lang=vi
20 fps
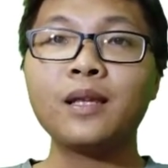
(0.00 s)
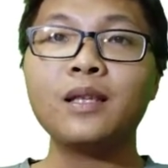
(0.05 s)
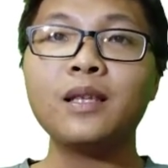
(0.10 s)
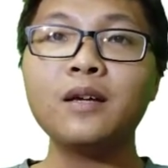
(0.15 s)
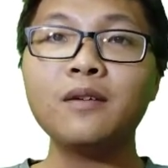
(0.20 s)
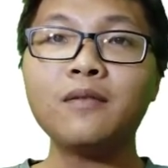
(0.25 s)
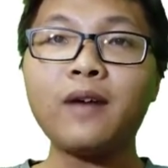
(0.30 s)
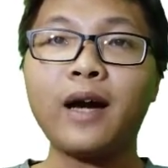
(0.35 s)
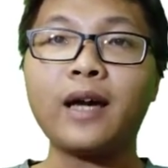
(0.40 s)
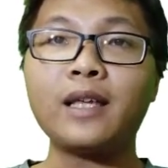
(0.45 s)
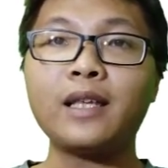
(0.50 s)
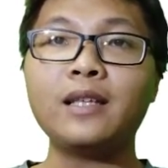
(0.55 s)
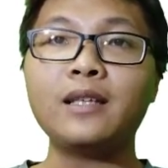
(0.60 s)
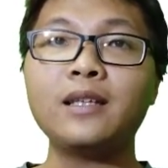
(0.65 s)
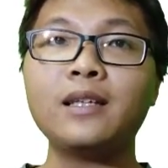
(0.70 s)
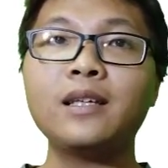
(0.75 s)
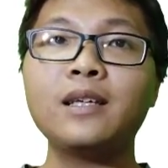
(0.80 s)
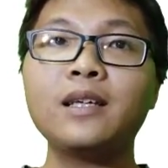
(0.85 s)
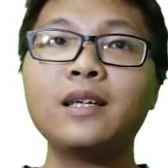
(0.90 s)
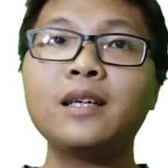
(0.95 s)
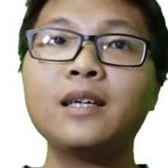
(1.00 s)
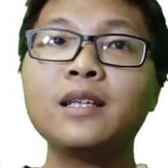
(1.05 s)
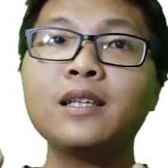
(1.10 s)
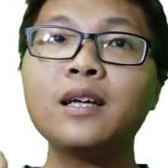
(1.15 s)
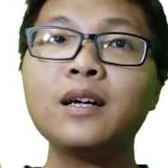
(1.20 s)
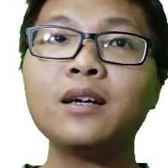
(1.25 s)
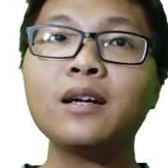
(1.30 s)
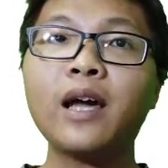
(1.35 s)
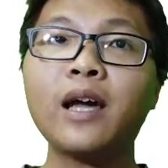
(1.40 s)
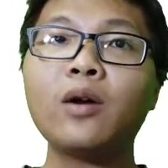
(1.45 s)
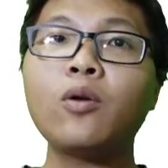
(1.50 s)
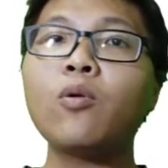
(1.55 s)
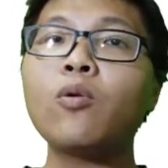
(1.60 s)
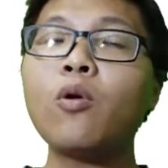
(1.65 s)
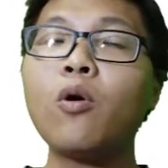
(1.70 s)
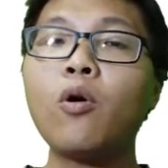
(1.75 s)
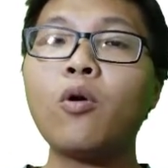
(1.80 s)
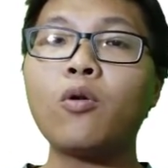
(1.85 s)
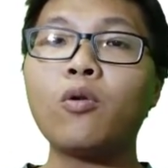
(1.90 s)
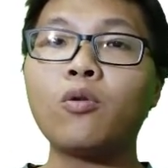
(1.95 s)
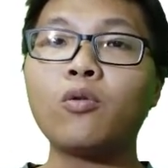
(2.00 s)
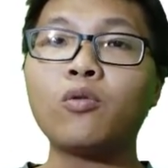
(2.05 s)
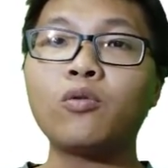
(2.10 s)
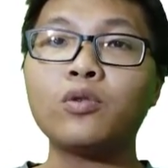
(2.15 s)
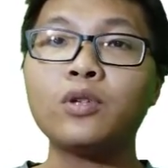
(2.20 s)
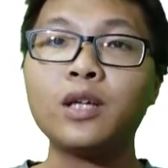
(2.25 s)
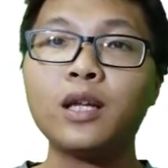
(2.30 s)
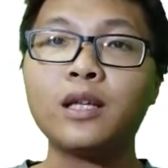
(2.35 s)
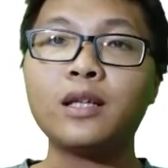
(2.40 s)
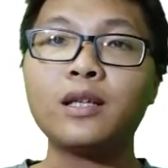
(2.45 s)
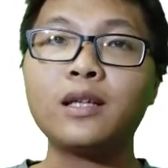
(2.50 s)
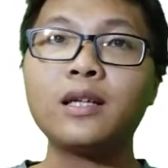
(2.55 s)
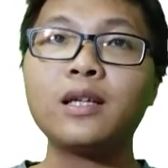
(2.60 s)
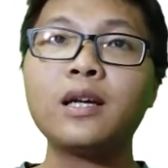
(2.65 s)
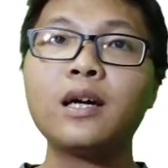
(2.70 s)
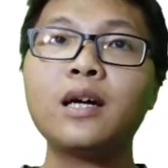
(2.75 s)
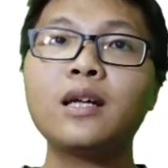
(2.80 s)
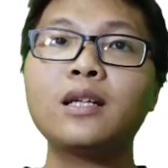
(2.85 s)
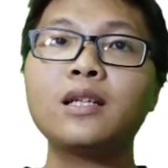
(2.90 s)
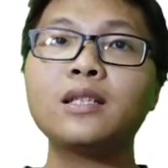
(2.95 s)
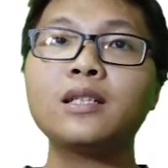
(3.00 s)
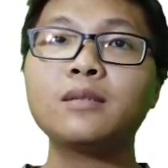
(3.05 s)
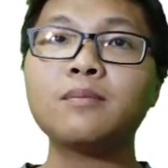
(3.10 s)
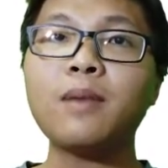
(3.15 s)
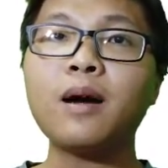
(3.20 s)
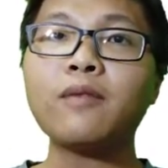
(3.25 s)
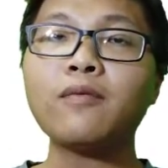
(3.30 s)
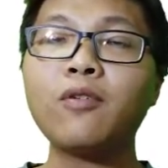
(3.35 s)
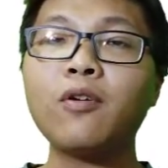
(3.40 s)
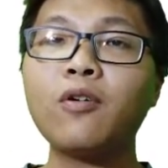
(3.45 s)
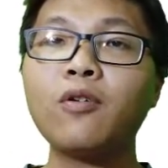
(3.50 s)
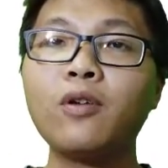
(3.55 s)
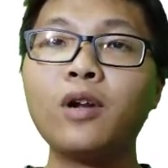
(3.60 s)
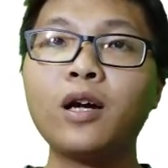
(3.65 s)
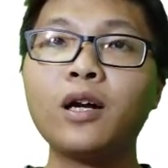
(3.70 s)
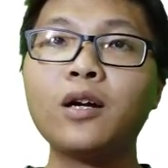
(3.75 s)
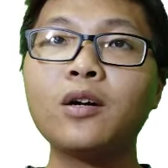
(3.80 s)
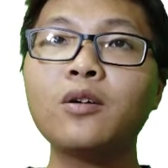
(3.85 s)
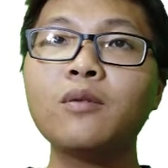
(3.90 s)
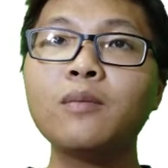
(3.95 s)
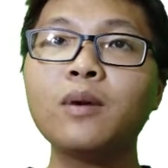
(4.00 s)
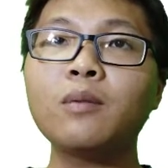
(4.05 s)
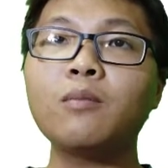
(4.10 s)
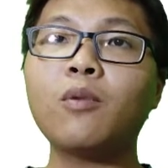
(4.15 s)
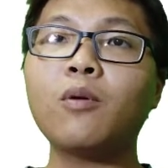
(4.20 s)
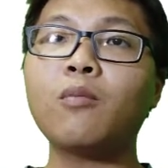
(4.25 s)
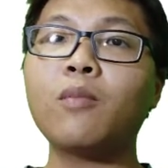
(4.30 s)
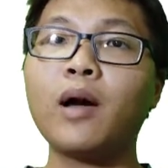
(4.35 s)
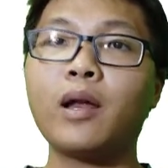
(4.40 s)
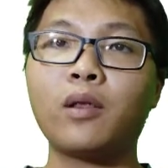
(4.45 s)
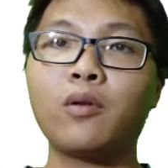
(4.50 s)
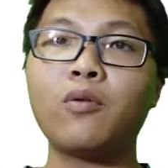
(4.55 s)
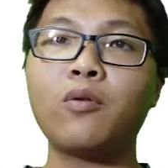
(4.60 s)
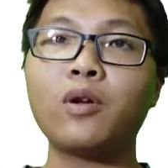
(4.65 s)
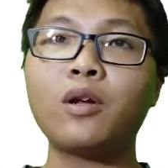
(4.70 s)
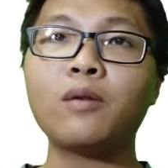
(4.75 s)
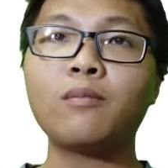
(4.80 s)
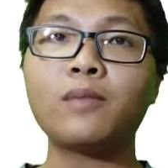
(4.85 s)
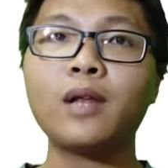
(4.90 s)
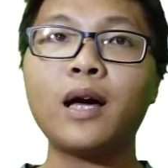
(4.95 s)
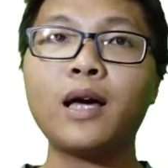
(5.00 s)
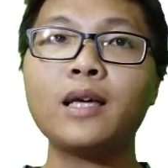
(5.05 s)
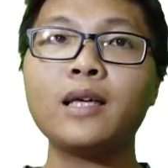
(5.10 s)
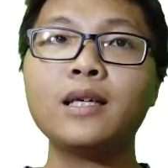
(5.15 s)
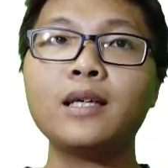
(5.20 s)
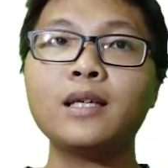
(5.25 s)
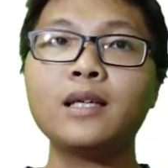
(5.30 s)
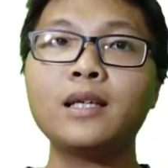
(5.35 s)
như vậy chức năng Google dịch trên smartphone đã cứu mình một bàn thua trông thấy